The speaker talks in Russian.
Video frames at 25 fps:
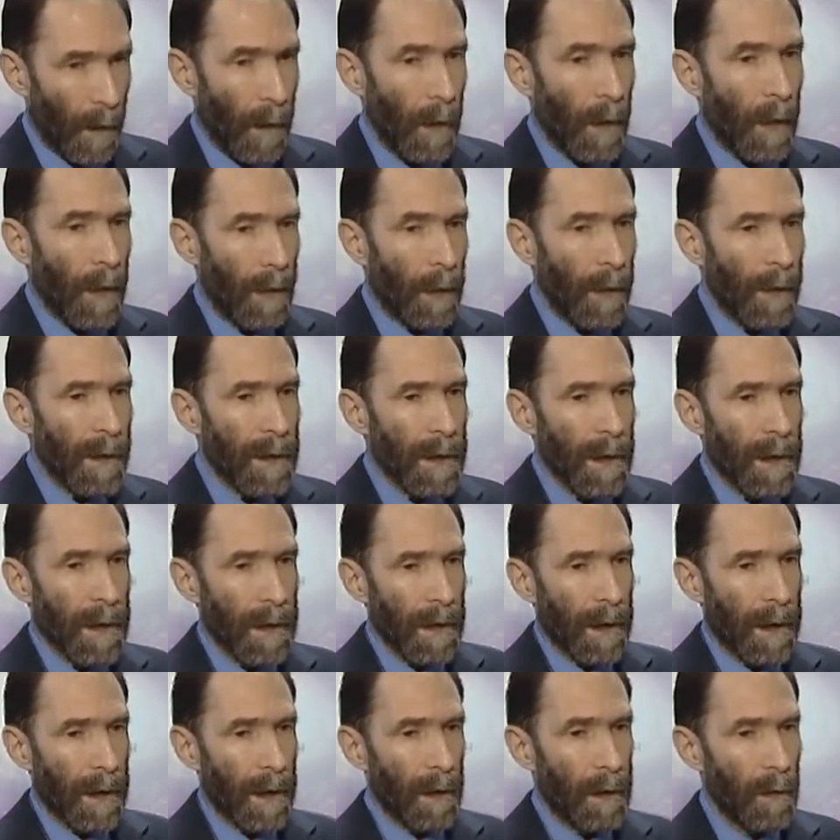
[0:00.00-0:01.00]

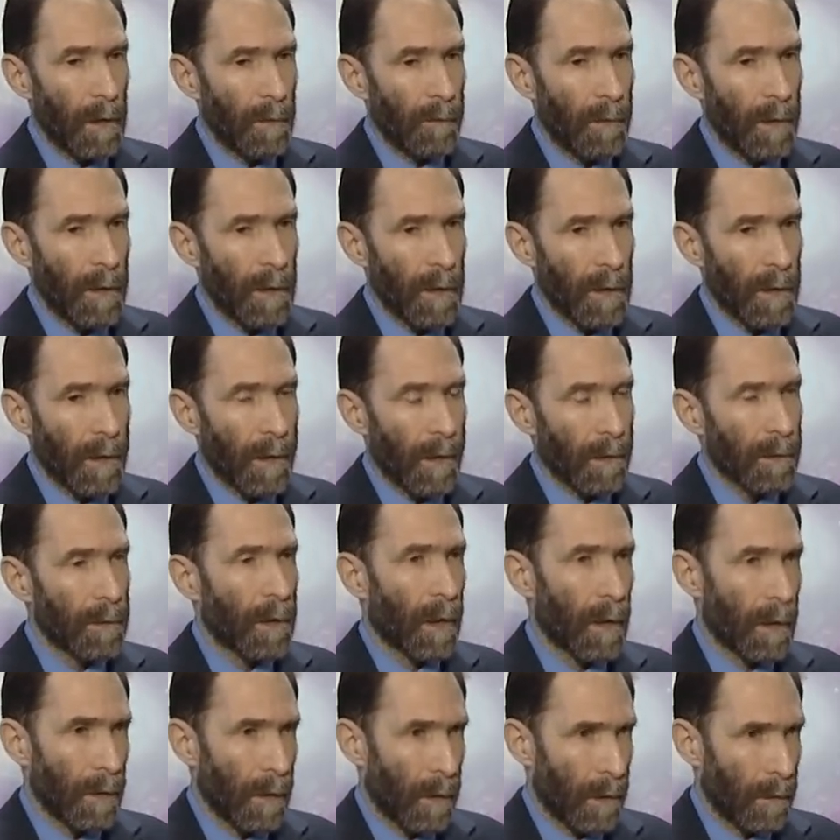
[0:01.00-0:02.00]
относятся такие явления, как
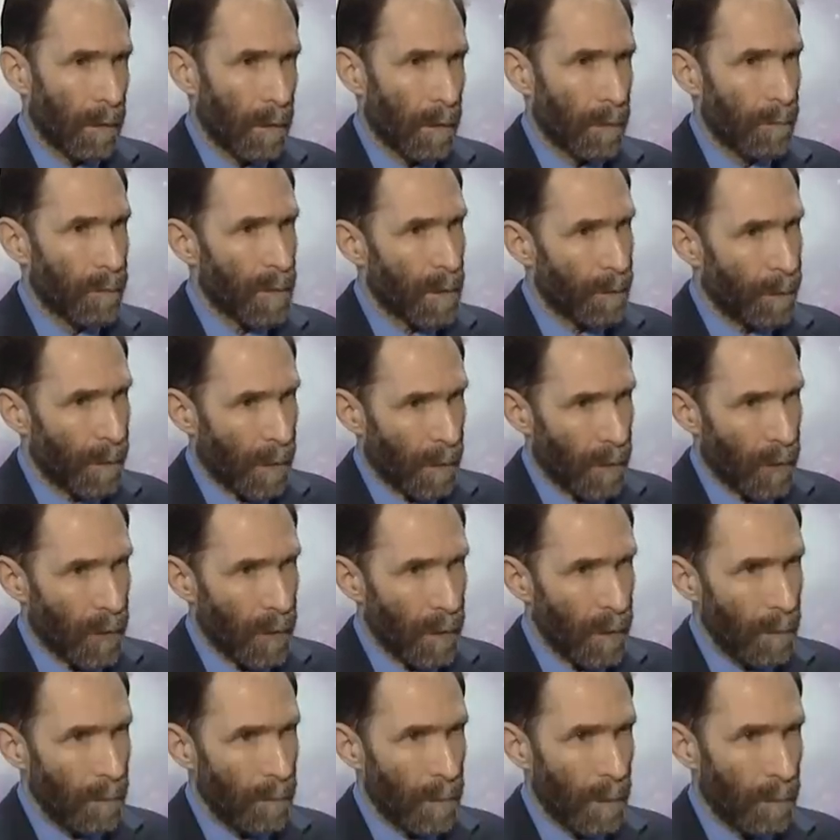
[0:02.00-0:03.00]
торнадо,
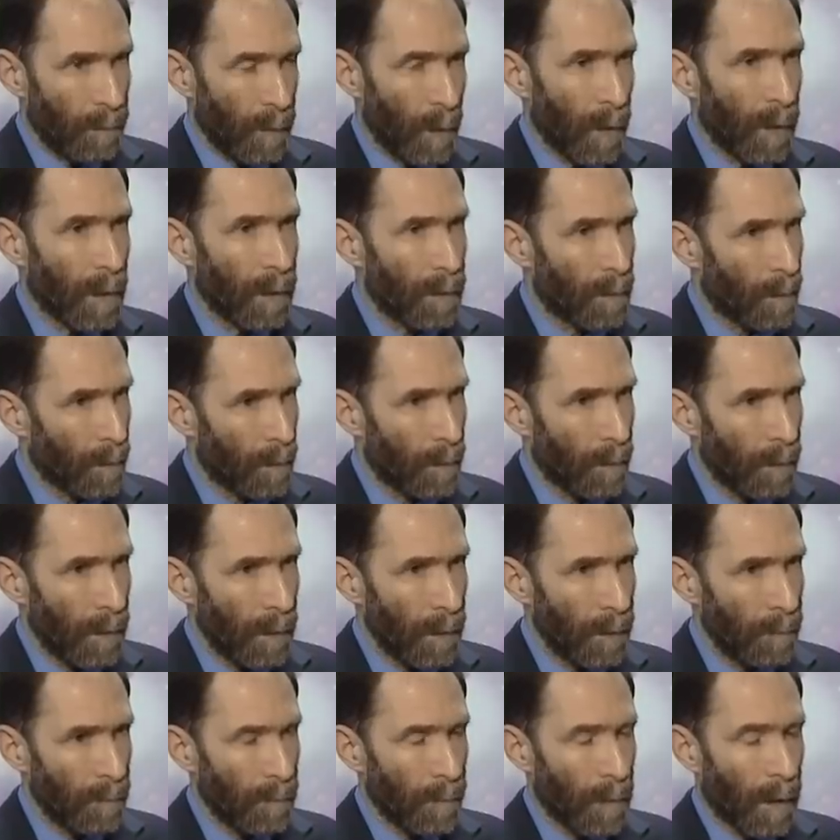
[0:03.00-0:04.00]
смерчи и многое
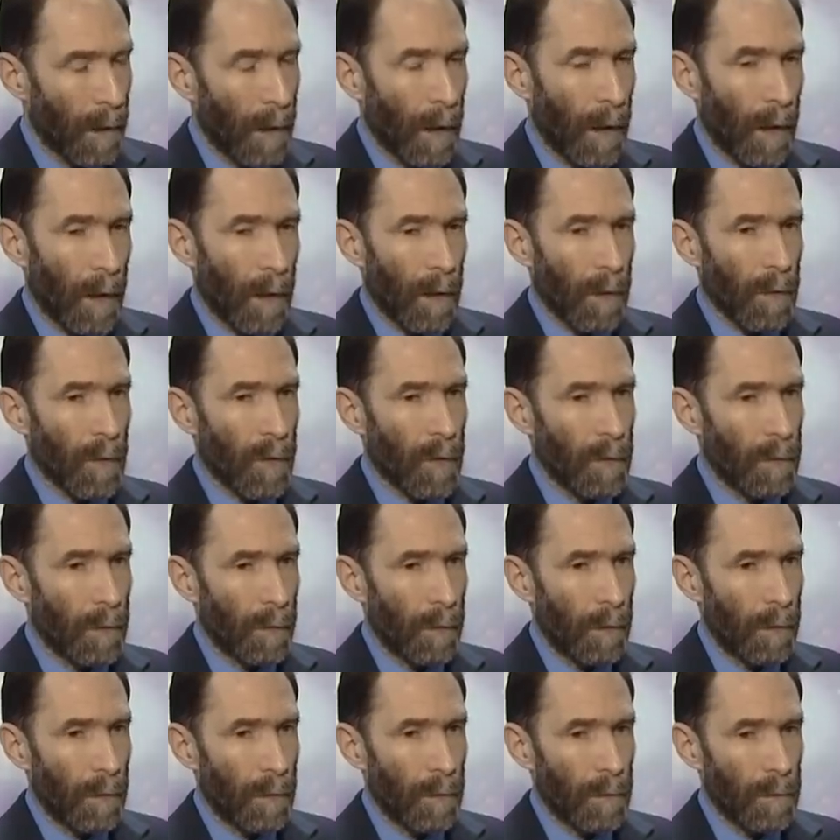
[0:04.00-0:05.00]
другое,
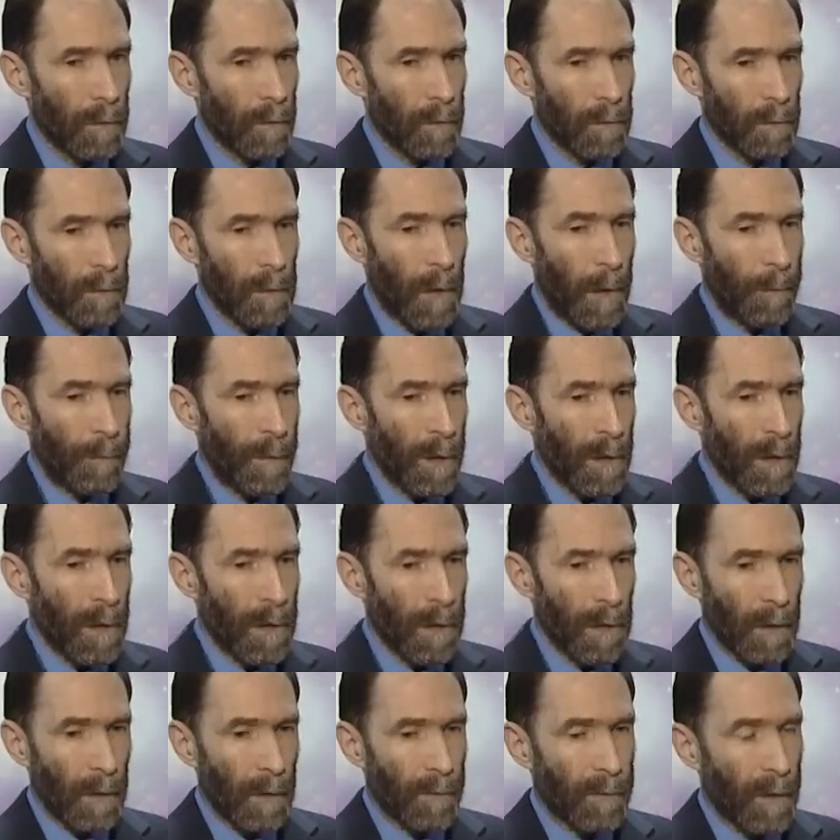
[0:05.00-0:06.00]
что э,
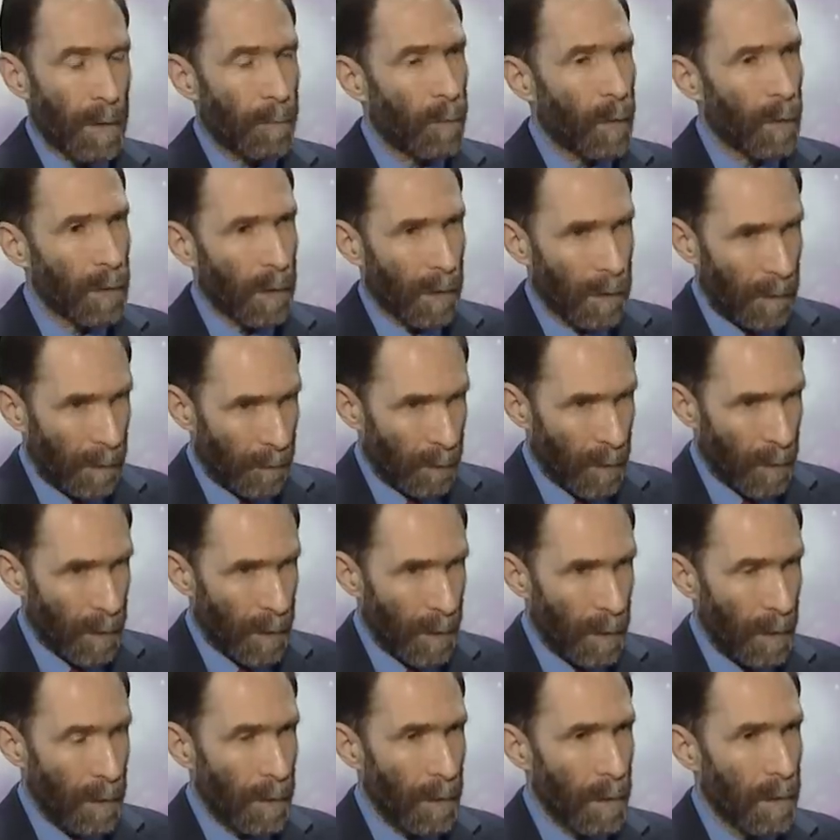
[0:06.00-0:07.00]
описано в работах того же
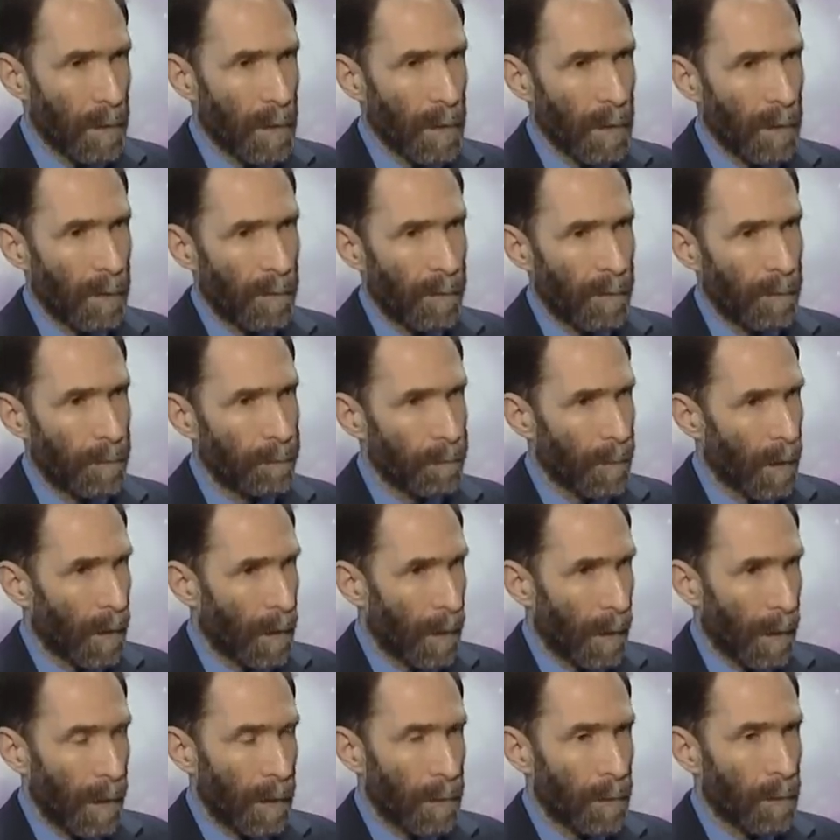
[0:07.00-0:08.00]
Яницкого –
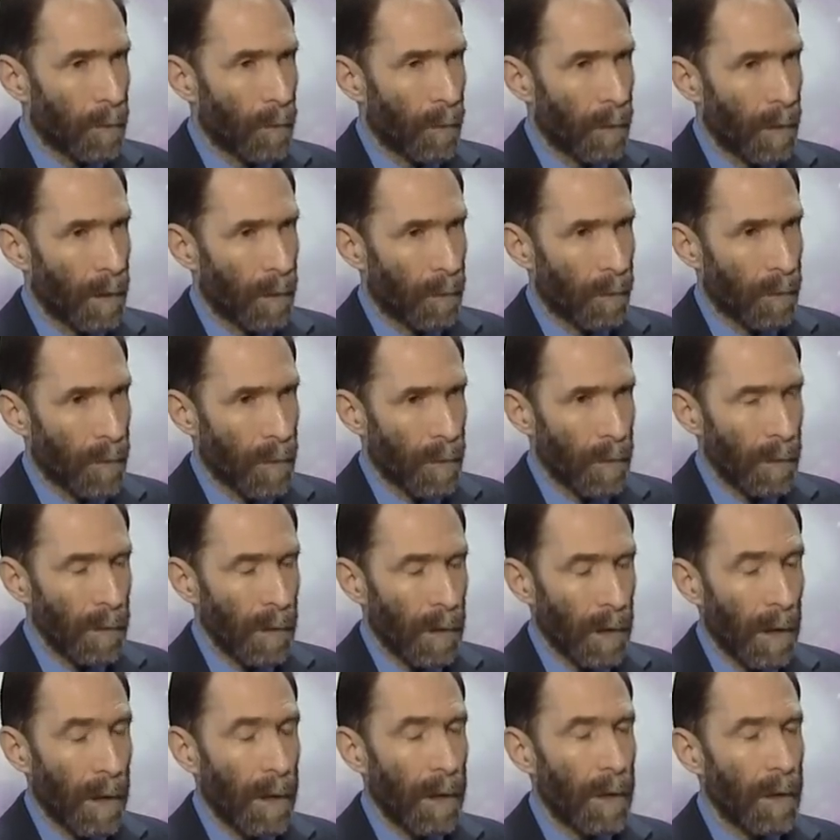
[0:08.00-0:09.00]
ряда других
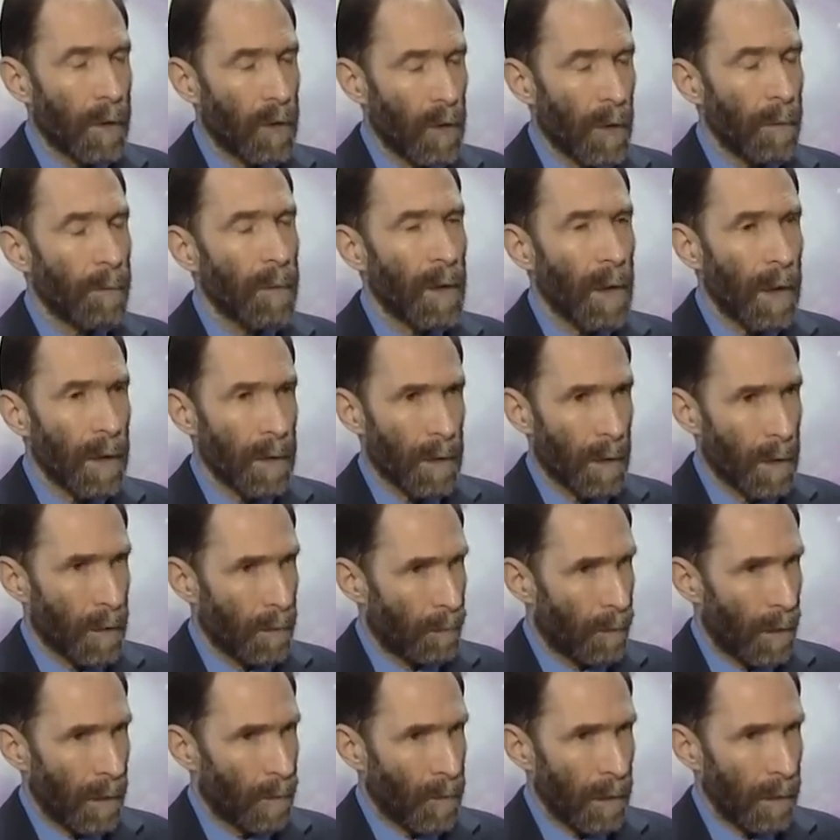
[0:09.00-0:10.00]
ученых, и чем я
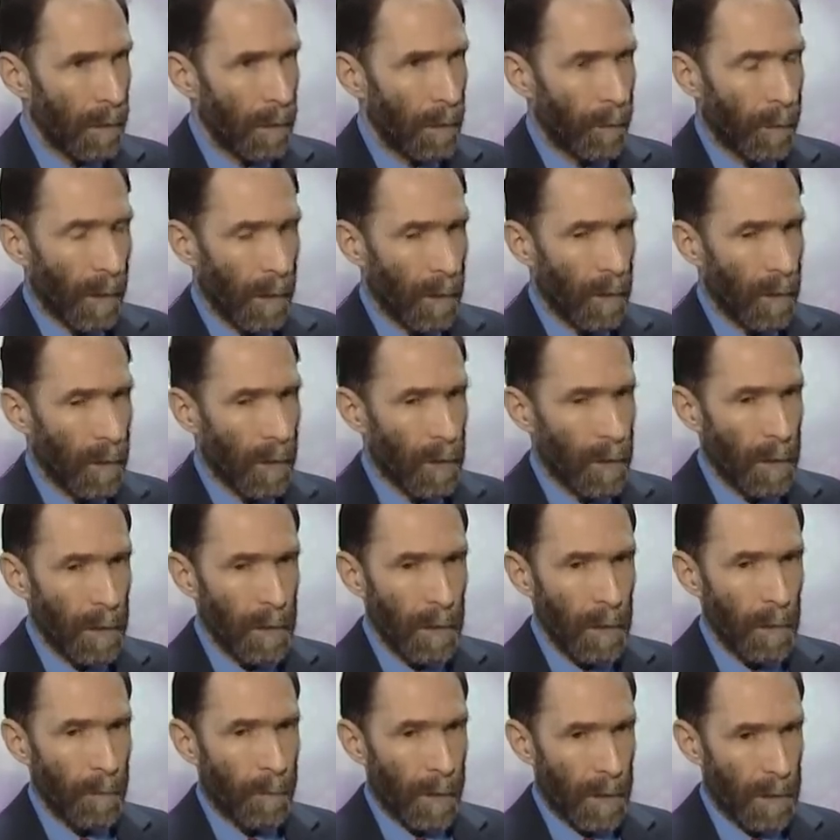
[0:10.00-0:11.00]
занимался на
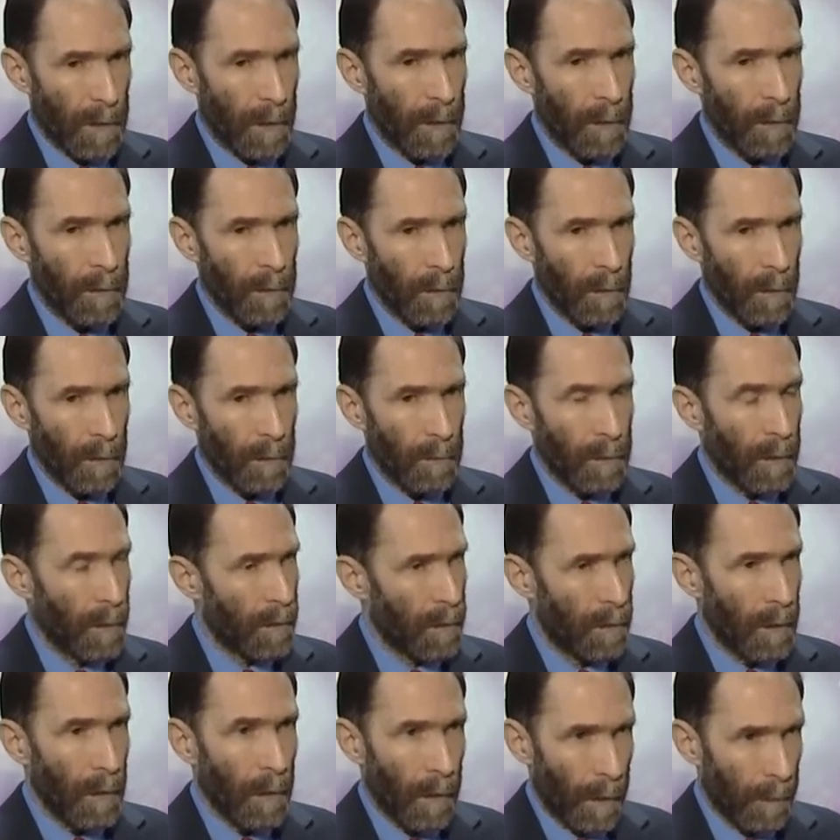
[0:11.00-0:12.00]
протяжении последних
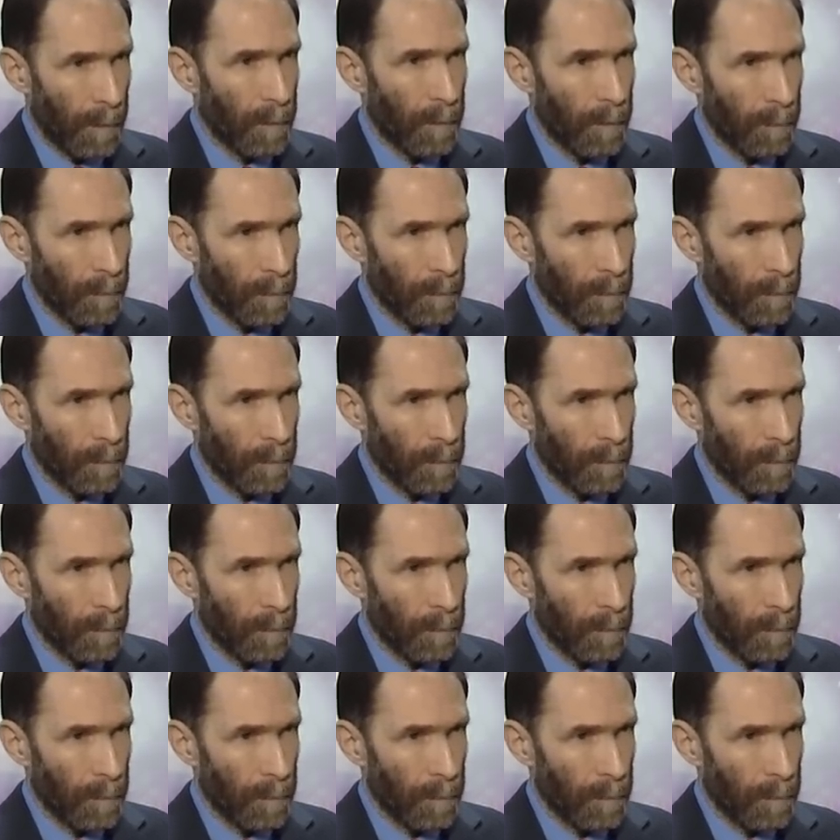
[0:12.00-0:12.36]
10 лет.